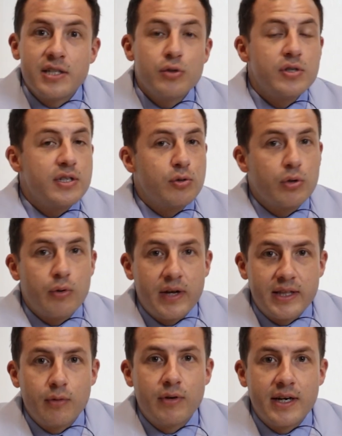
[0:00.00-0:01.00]
Se o cisto não
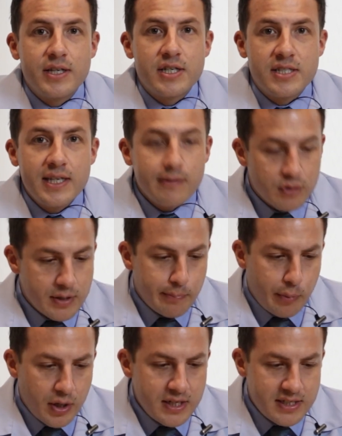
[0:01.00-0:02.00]
é tão grande assim, você
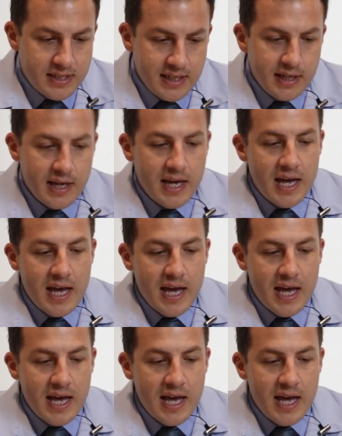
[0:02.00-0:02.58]
pode sim